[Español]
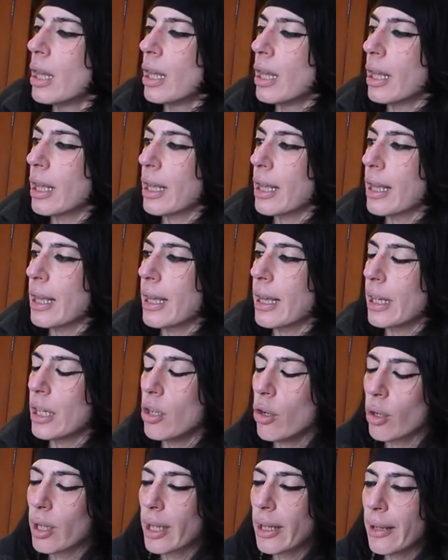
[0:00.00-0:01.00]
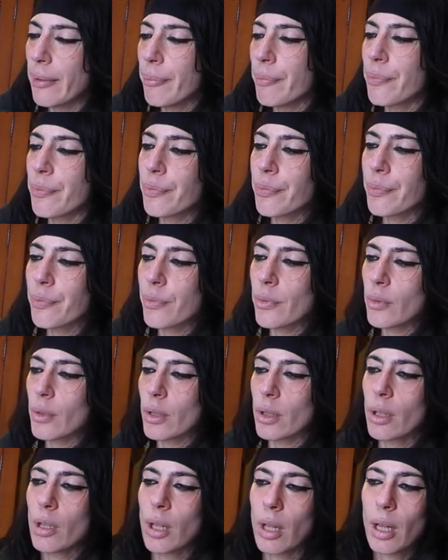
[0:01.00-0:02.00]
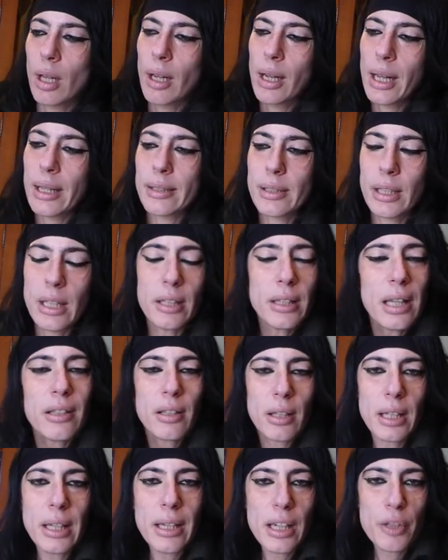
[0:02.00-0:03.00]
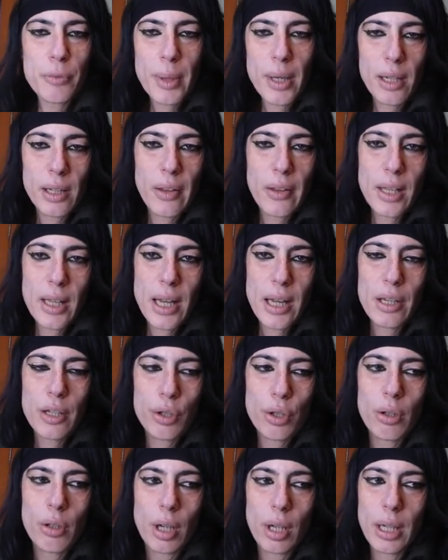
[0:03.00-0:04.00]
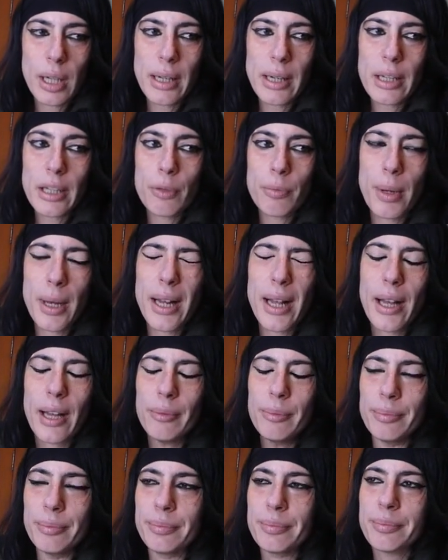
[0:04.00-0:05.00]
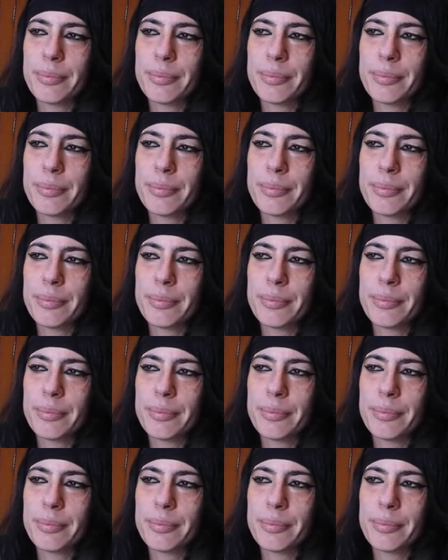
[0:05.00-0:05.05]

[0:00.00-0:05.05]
Eh, y lo que. Mm, estas reglas para radicales son reglas para